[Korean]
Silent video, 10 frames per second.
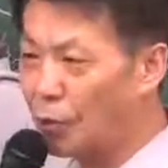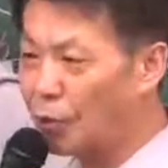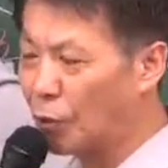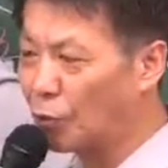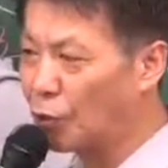
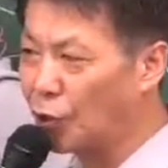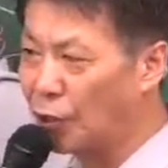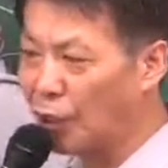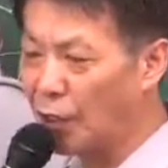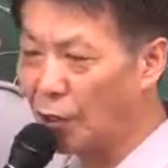
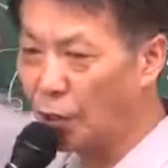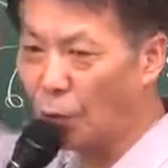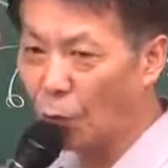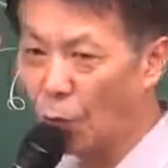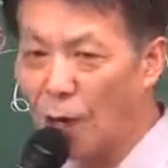절등치니까 여기는
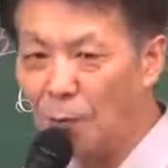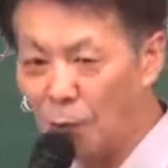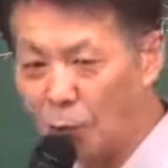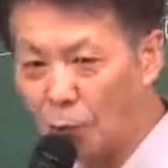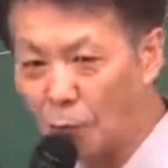논할
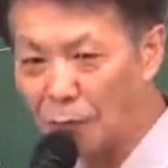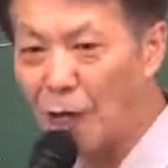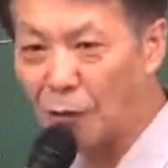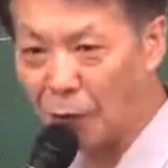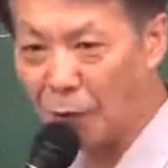필요도
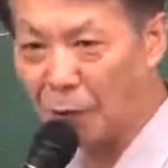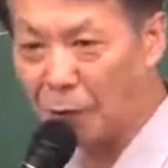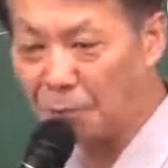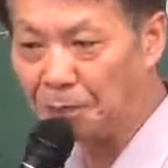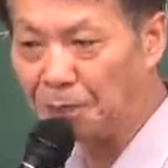없다는
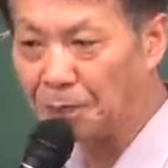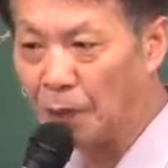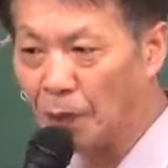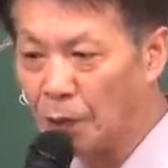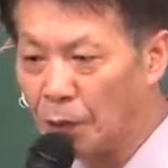거예요.
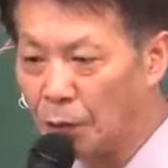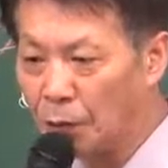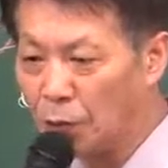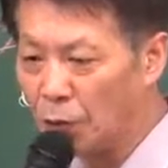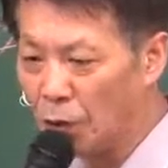
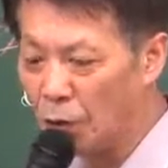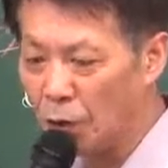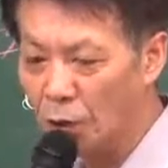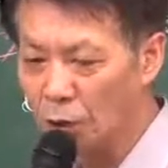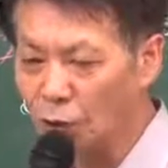그리고
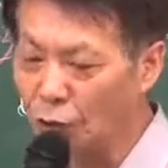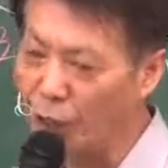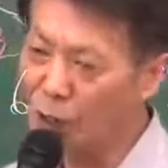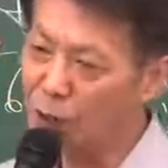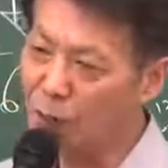
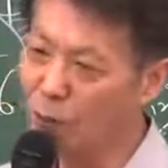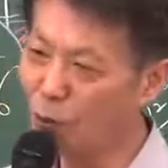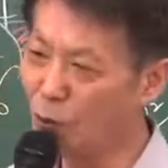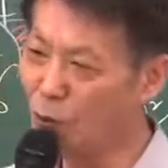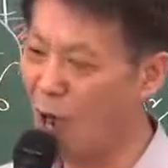중간에
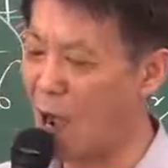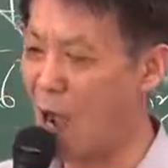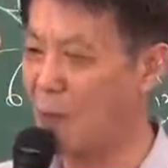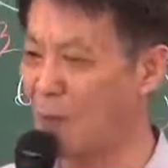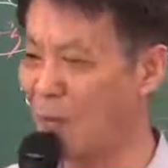실무교육
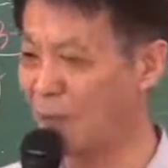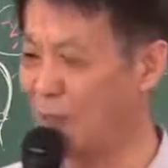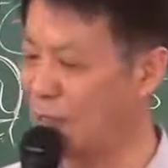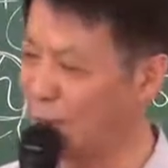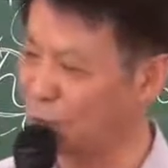안 받은
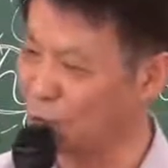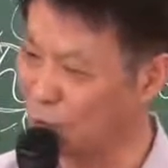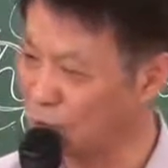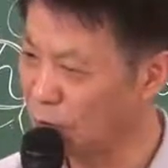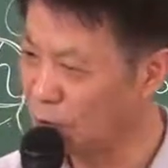게 될
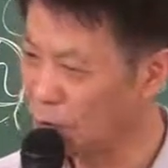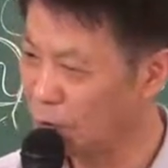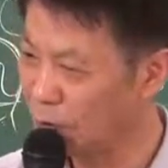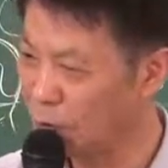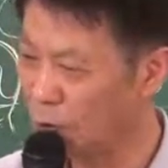수는
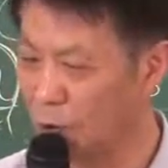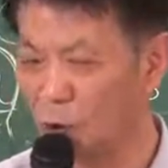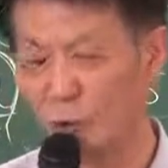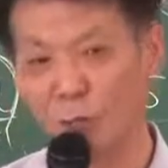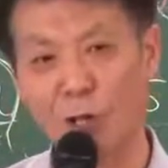
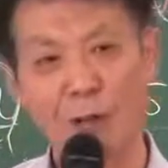처음부터 안